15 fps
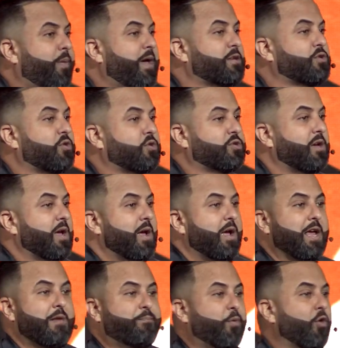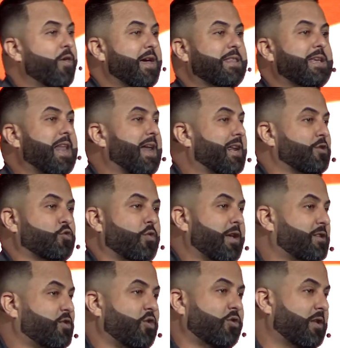versos el poder de la
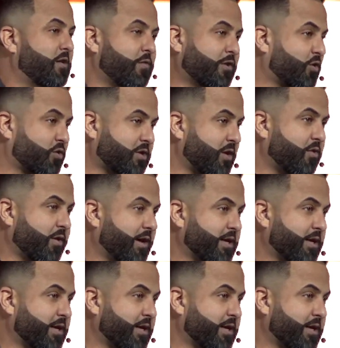resurrección de nuestro Señor